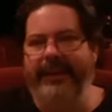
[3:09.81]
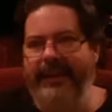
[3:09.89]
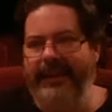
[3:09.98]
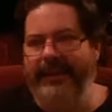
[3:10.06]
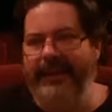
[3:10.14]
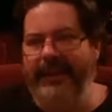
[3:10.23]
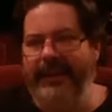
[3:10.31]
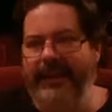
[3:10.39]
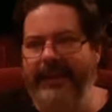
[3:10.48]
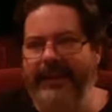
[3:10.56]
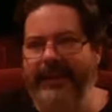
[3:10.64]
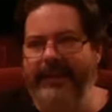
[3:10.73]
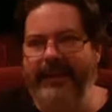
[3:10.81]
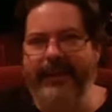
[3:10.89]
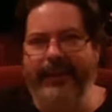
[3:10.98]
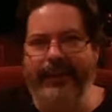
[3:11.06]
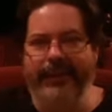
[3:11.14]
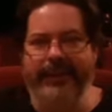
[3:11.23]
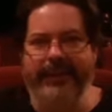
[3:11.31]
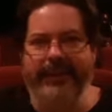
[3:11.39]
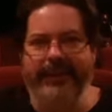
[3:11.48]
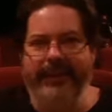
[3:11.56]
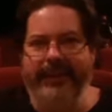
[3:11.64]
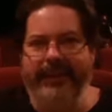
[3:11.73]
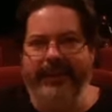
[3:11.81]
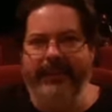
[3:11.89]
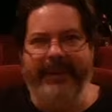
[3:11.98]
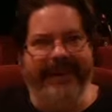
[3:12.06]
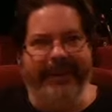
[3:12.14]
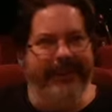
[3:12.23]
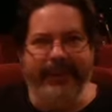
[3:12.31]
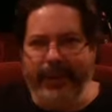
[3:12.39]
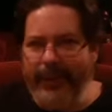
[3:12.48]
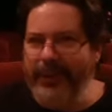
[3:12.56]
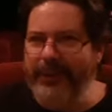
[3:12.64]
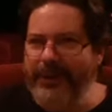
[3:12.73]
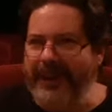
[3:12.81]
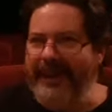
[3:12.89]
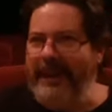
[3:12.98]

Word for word: este, este, ciclo de manera victoriosa,